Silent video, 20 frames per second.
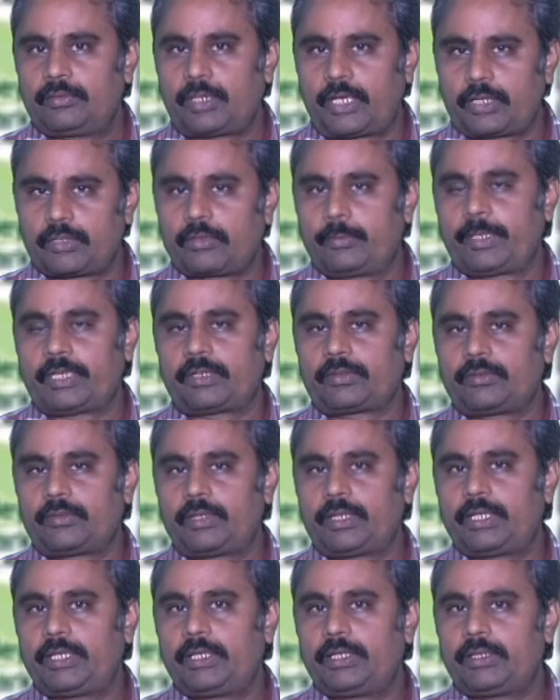
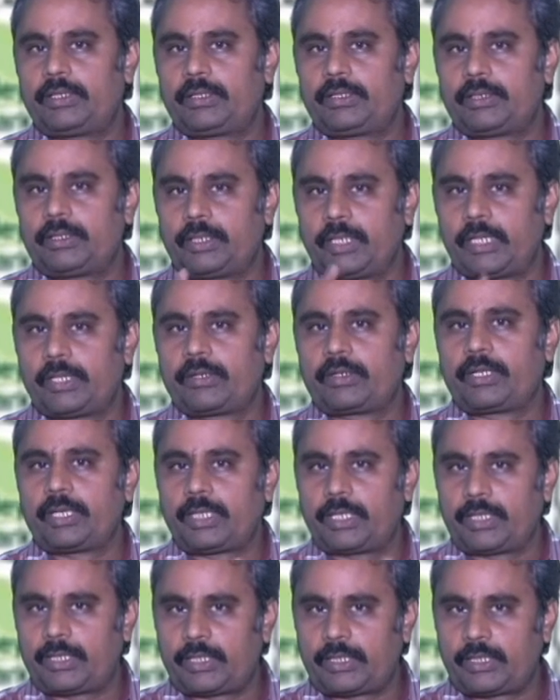అడుగుపెట్టకుండా నేరుగా
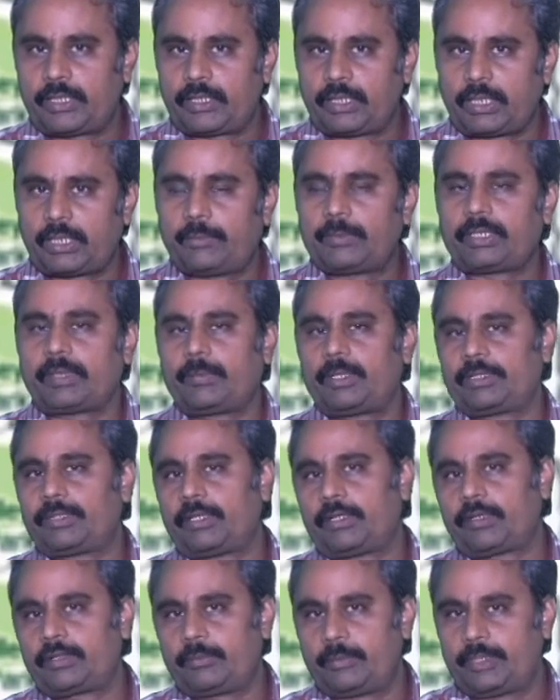ఆయన అహ్మదాబాద్లో
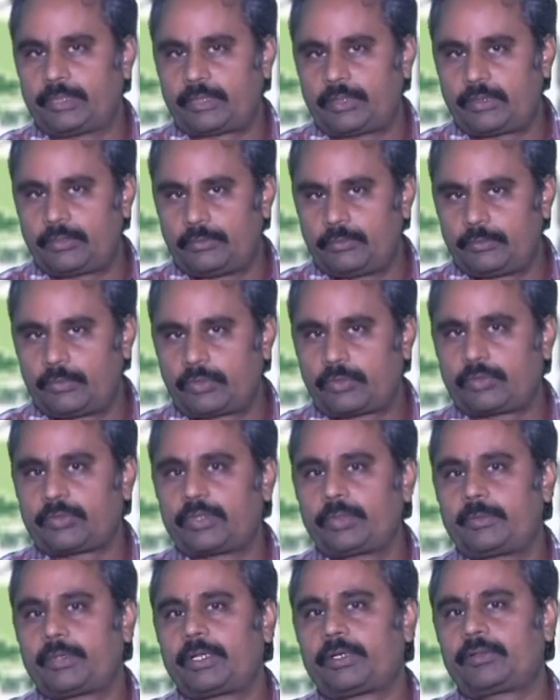అడుగుపెట్టాడు మూడు
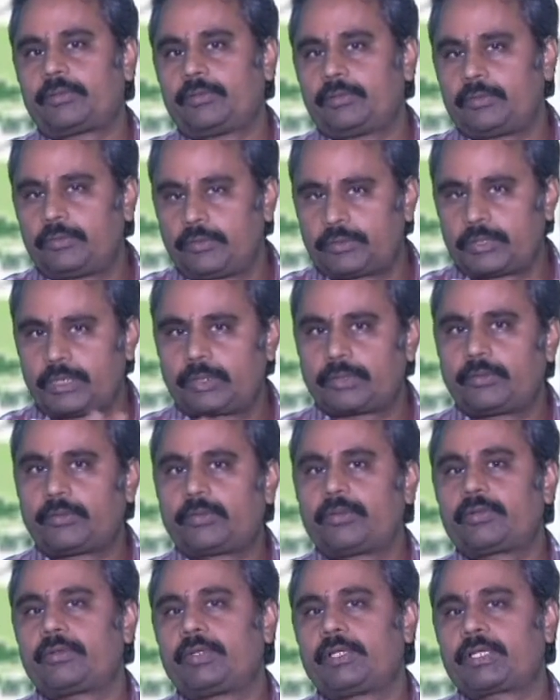రోజుల పాటు గుజరాత్లో
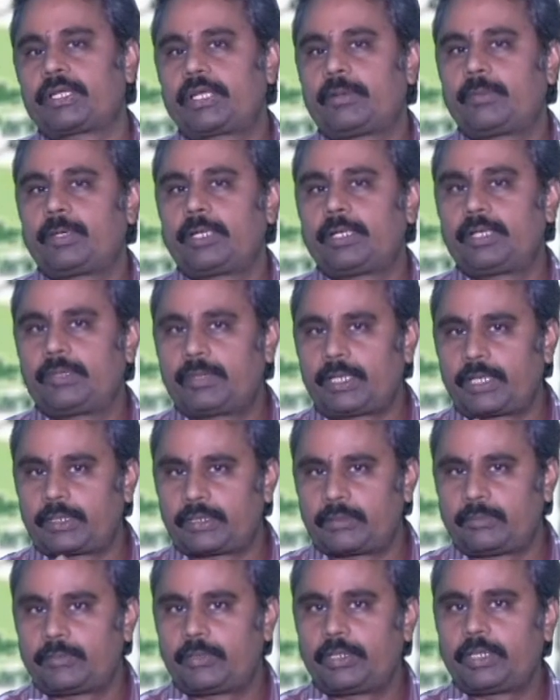ఉన్నటువంటి గ్రామాలని
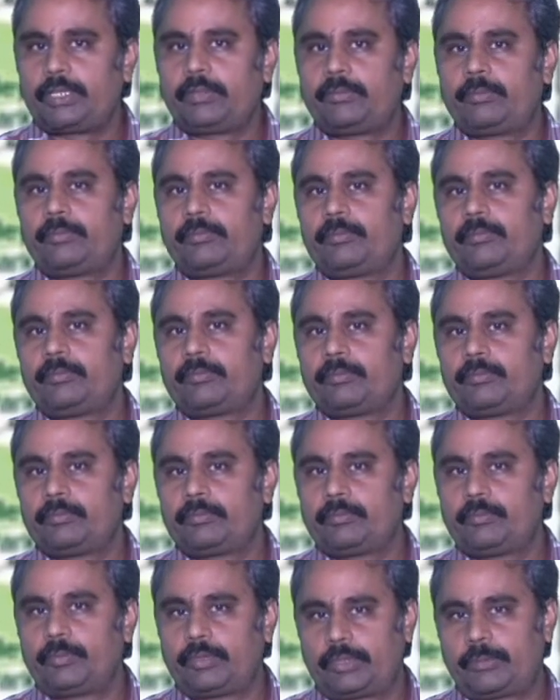అక్కడ మోడీ
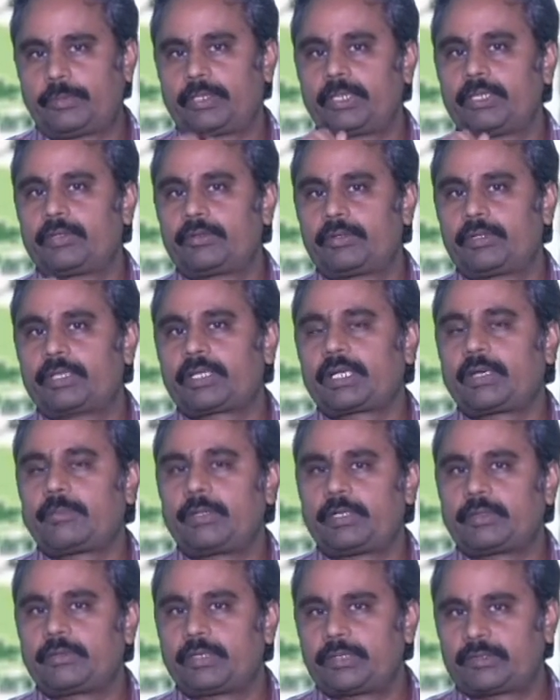పుట్టి పెరిగినటువంటి
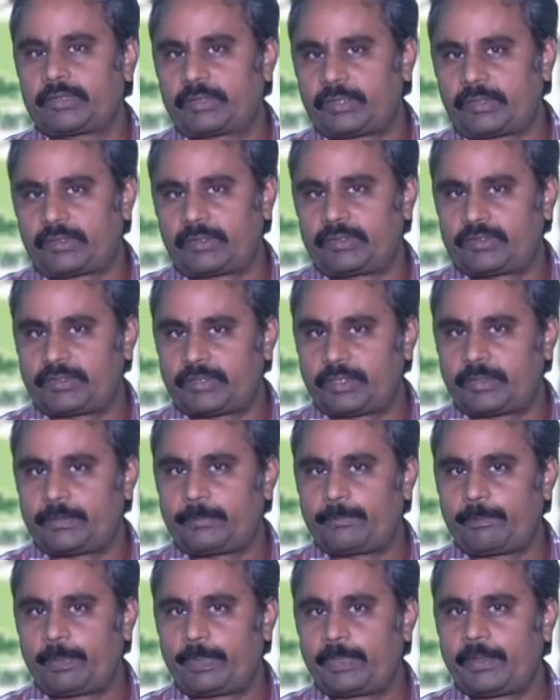గ్రామాన్ని కూడా సందర్శించాడు
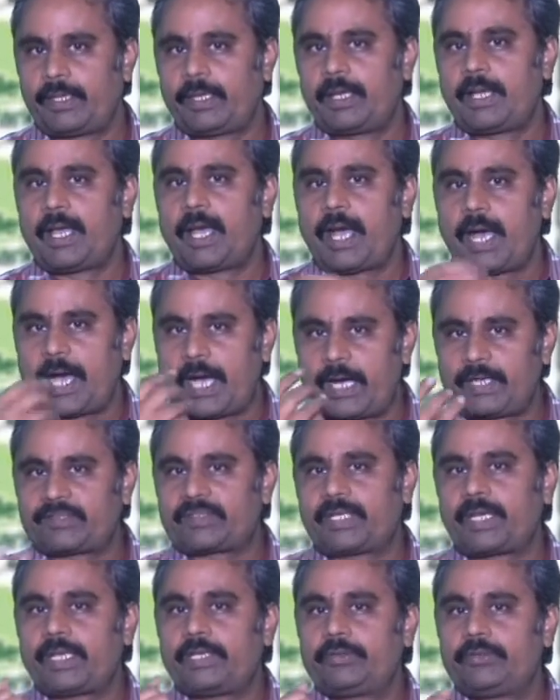ఆ
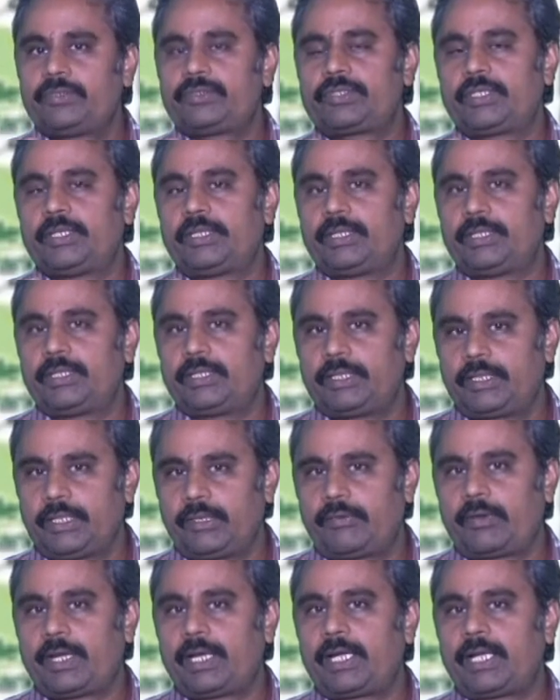స్థాయి నుంచి
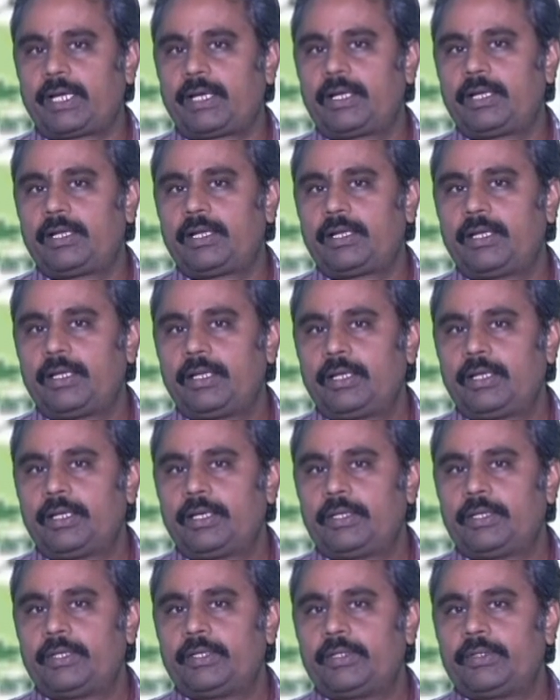ఈవేళ
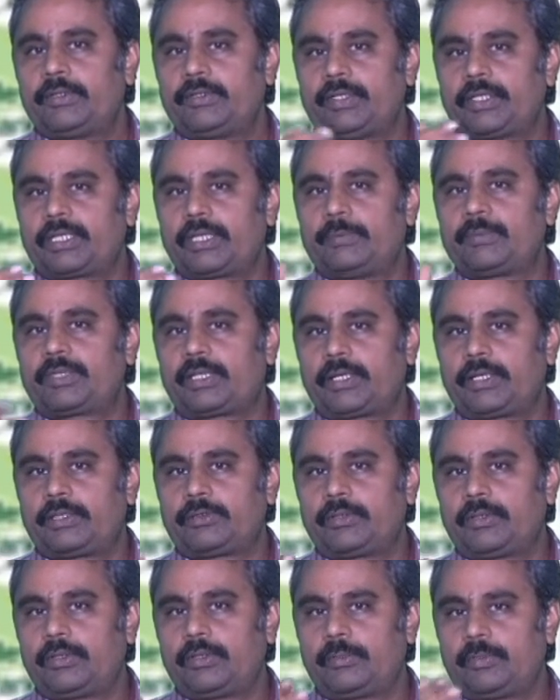సిక్కిం
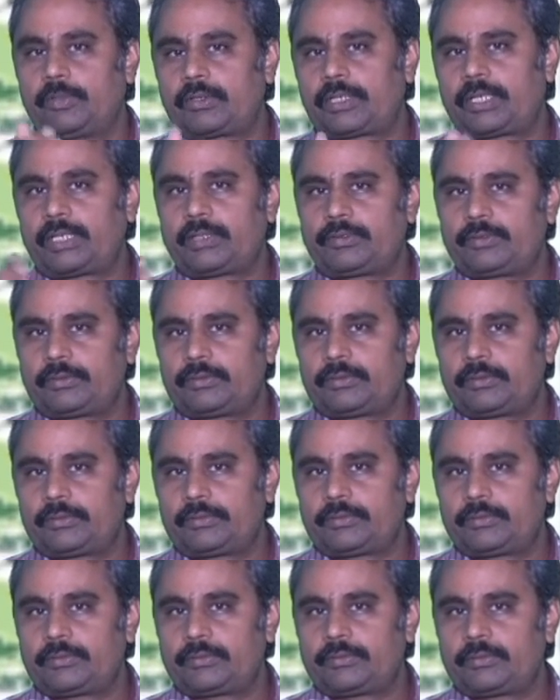సరిహద్దుల్లో భూటాన్
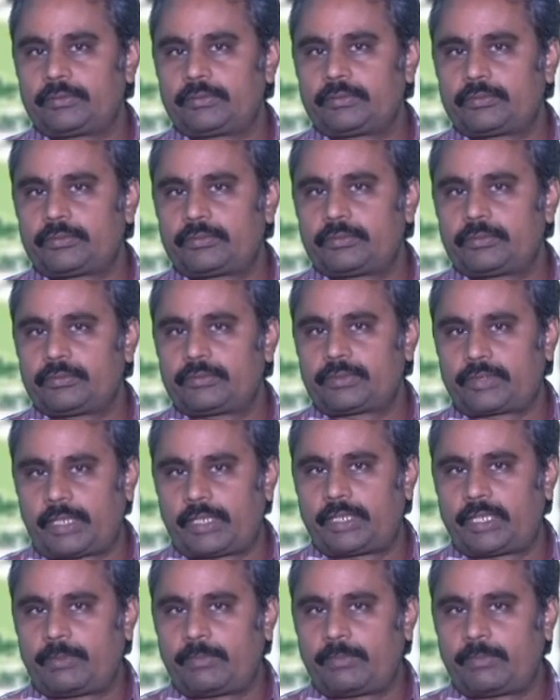చైనా